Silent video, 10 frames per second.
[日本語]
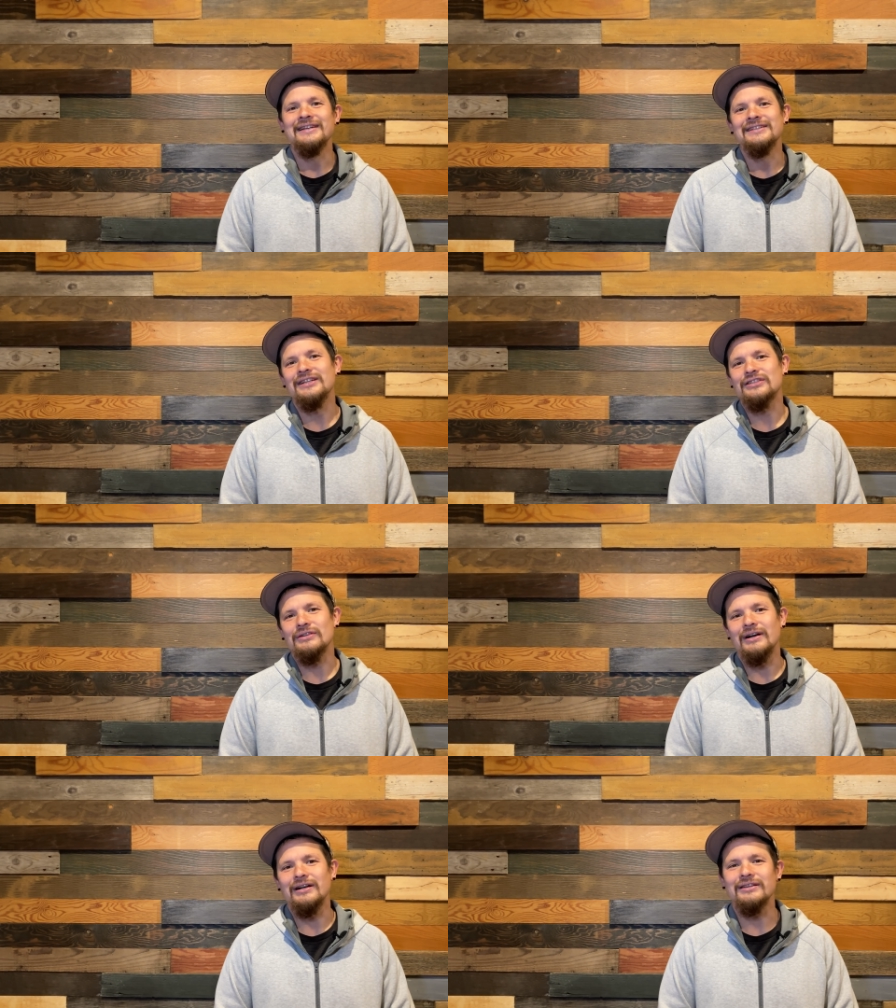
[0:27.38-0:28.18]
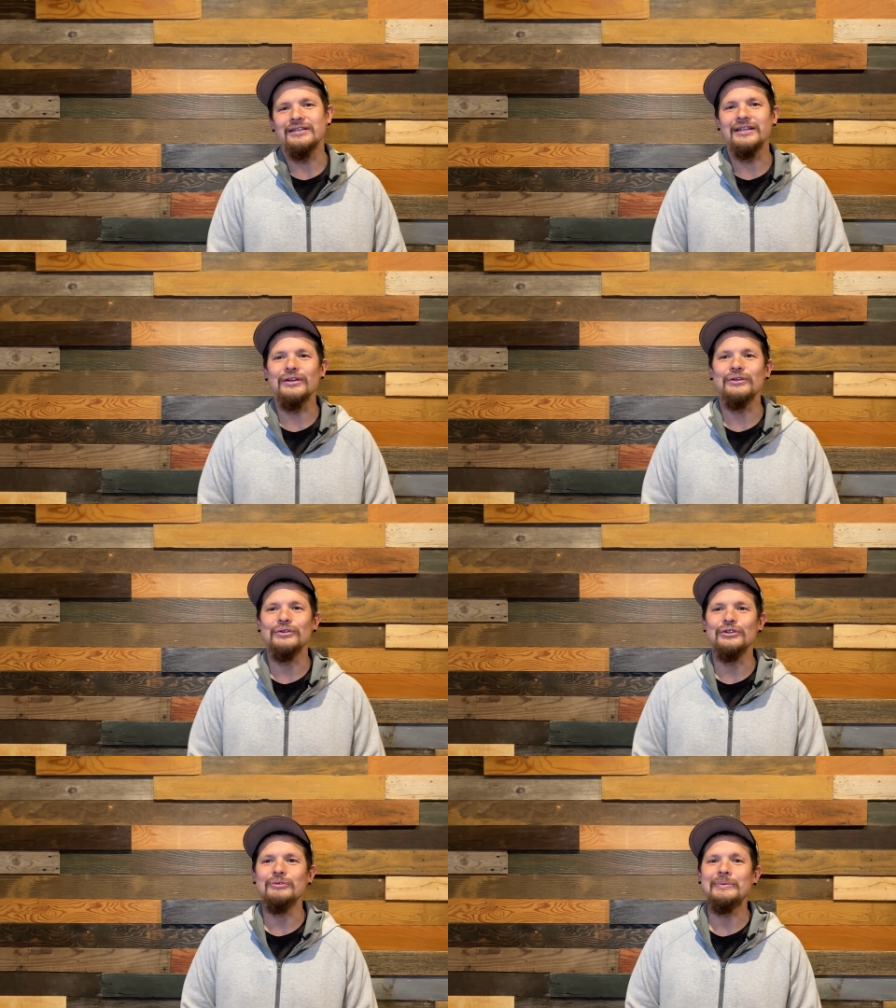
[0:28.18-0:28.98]
聖書はただの
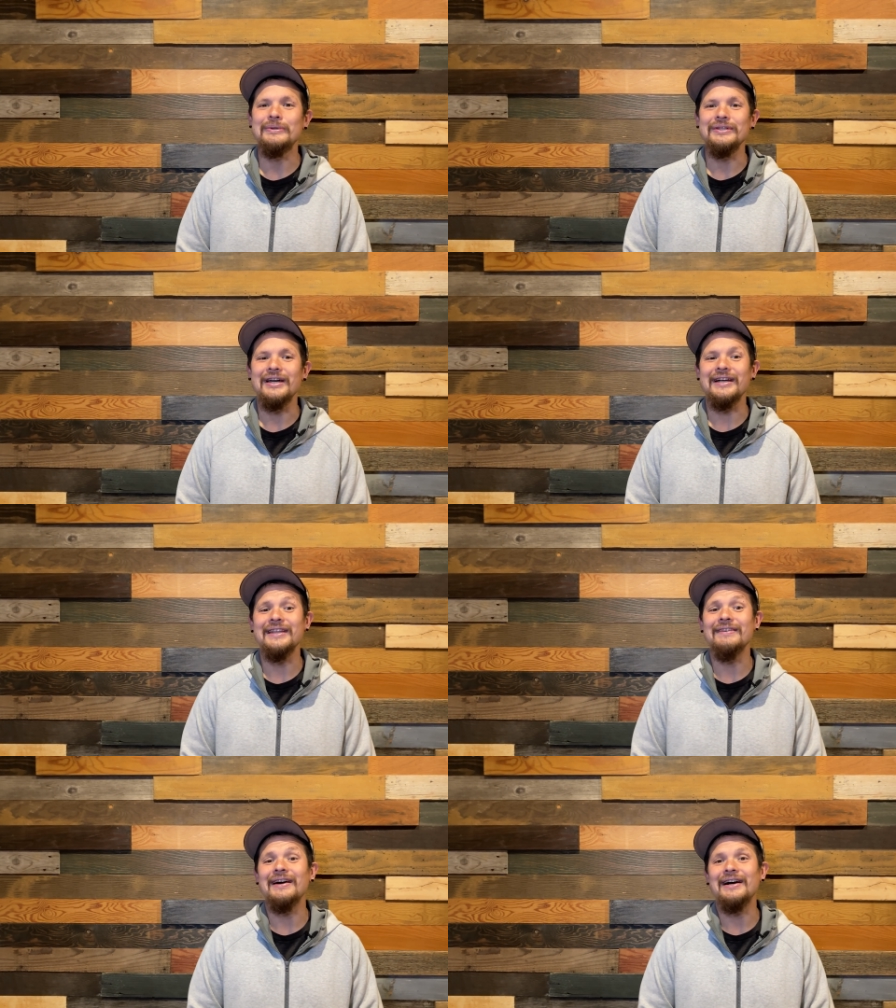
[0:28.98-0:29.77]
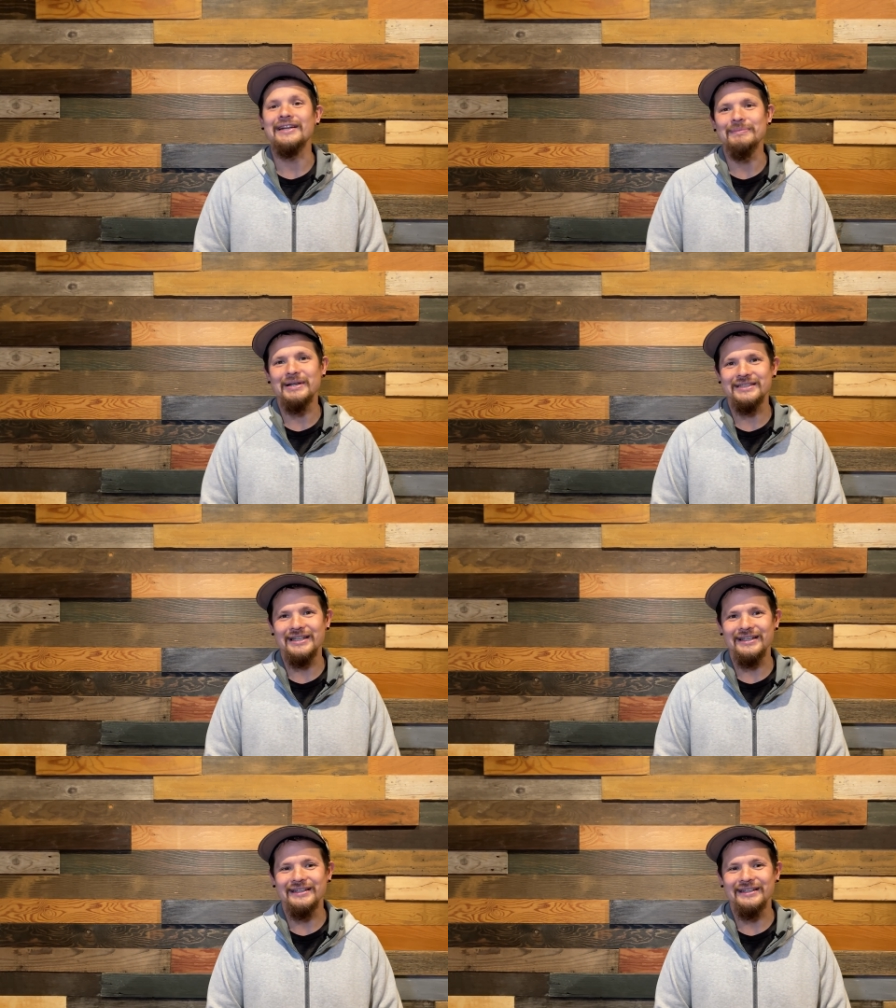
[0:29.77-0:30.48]
ルールブックだけではありません。